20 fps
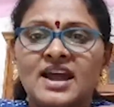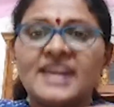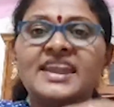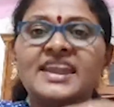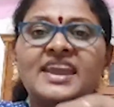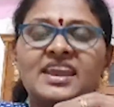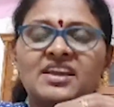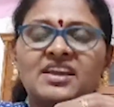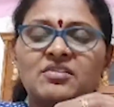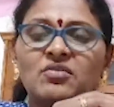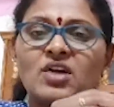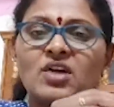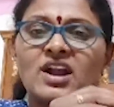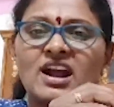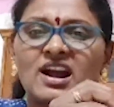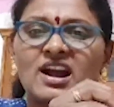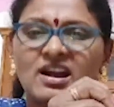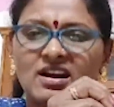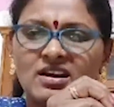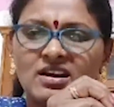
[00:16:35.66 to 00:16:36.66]
అనే
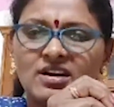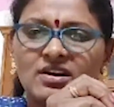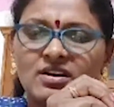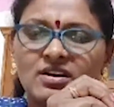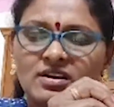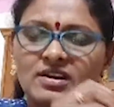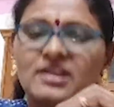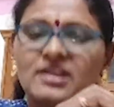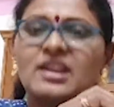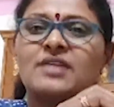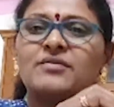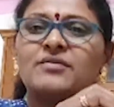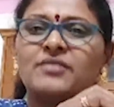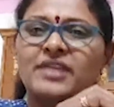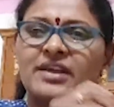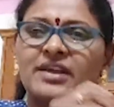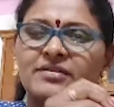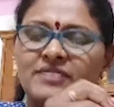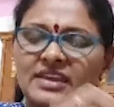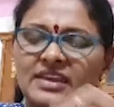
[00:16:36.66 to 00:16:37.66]
ఒక
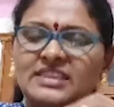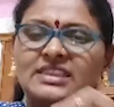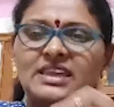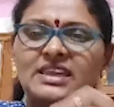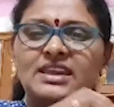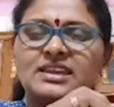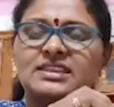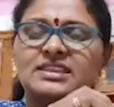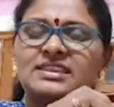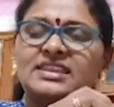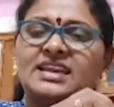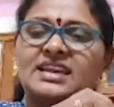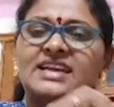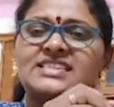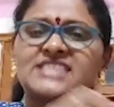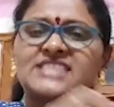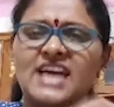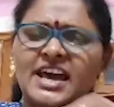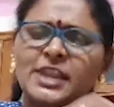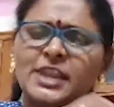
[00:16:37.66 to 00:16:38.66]
వ్యక్తి
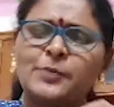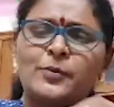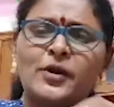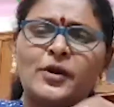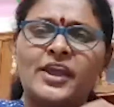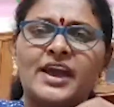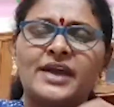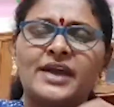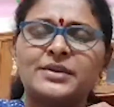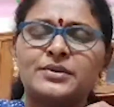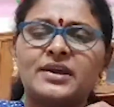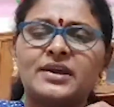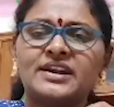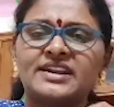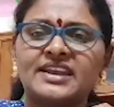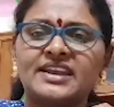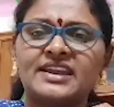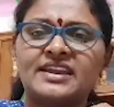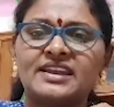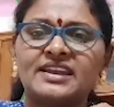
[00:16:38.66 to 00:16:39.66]
దిగజారిపోయారు
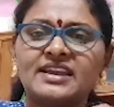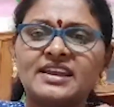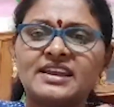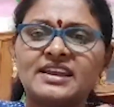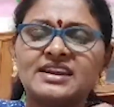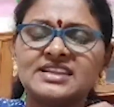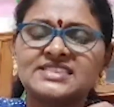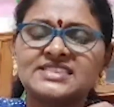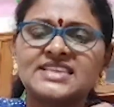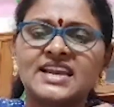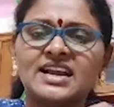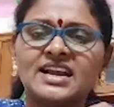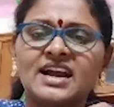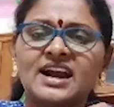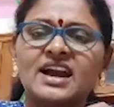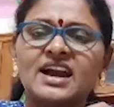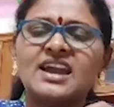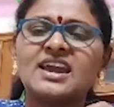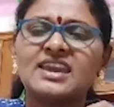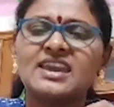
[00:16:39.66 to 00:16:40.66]
అంటే నిజంగా
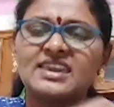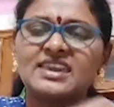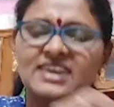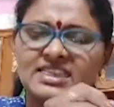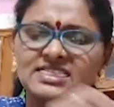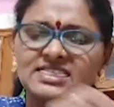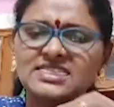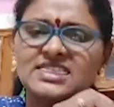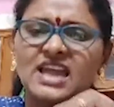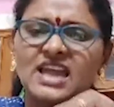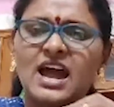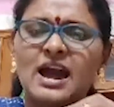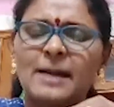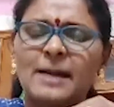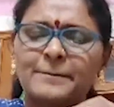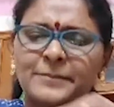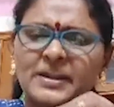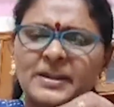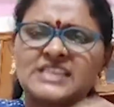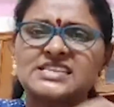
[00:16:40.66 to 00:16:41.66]
ఎంత
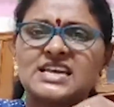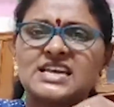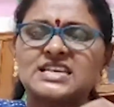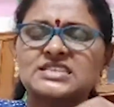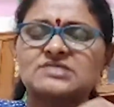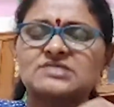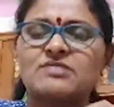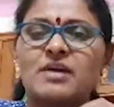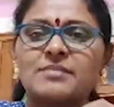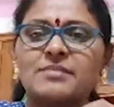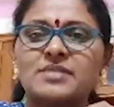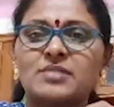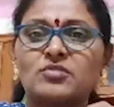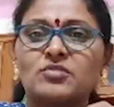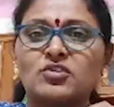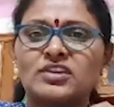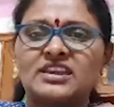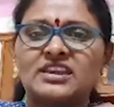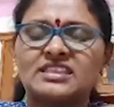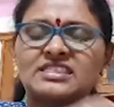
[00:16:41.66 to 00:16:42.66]

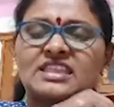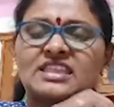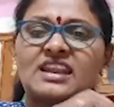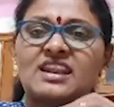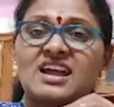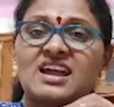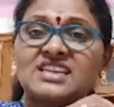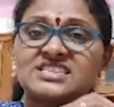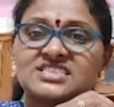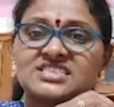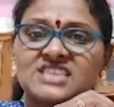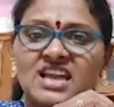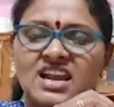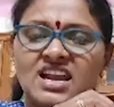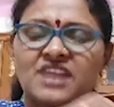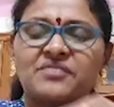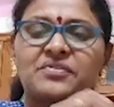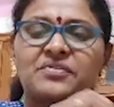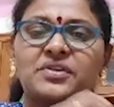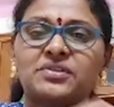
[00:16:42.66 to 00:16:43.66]
అప్రజాస్వామ్యము ఎంత
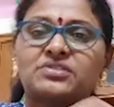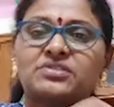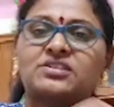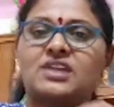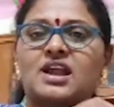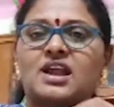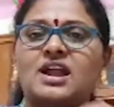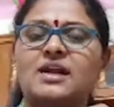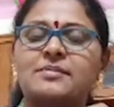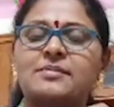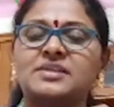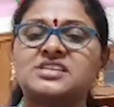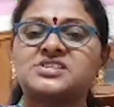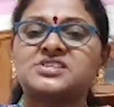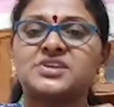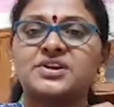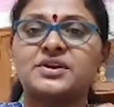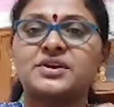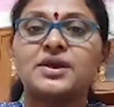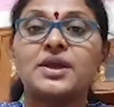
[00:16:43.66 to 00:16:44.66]
రాజ్యాంగ విరుద్ధంగా మీ
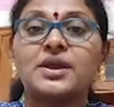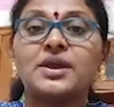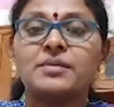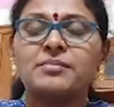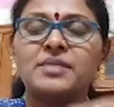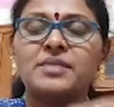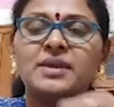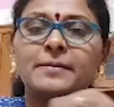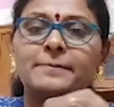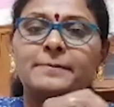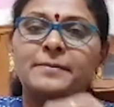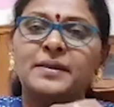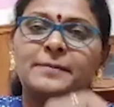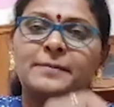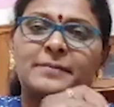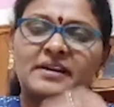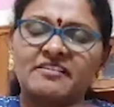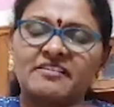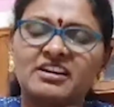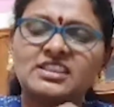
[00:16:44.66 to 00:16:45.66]
మీ మీ
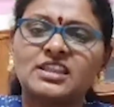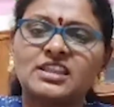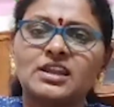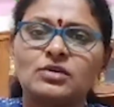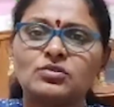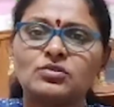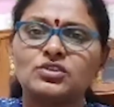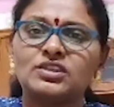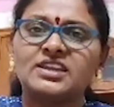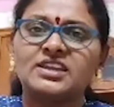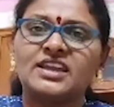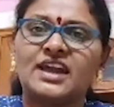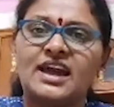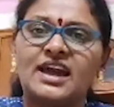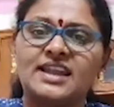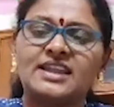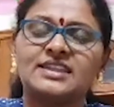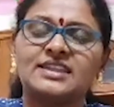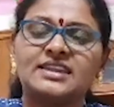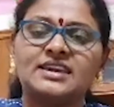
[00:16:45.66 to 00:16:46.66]
ప్రవర్తన ఉంది
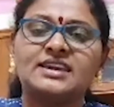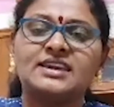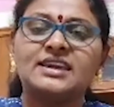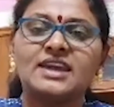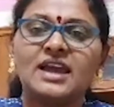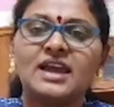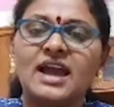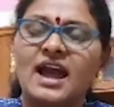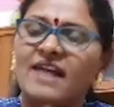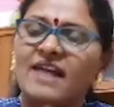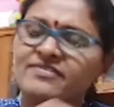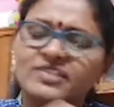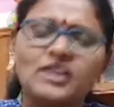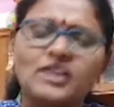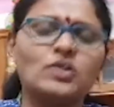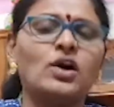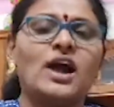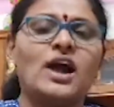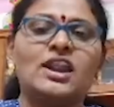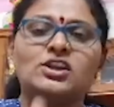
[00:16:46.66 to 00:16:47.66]
అన్నది
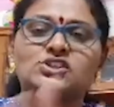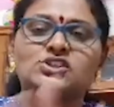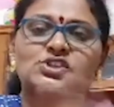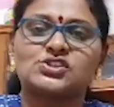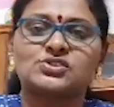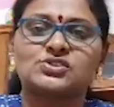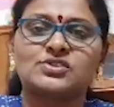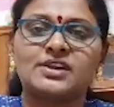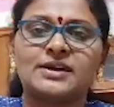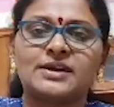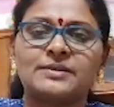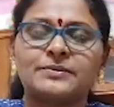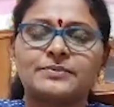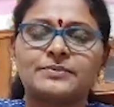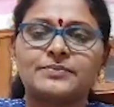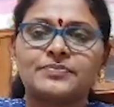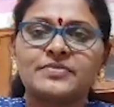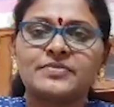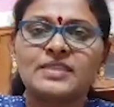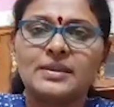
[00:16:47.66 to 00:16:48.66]
అందరూ ఆలోచిస్తున్నారు
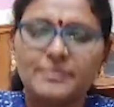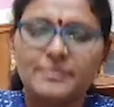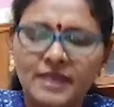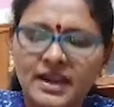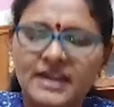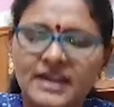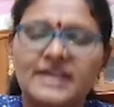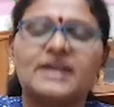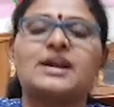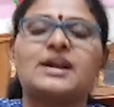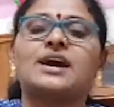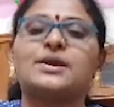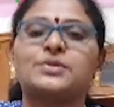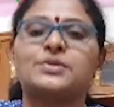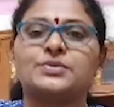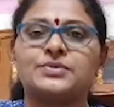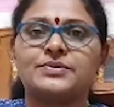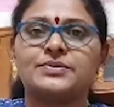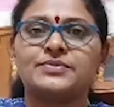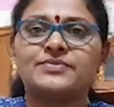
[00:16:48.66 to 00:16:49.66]
నిమ్మగడ్డ గారు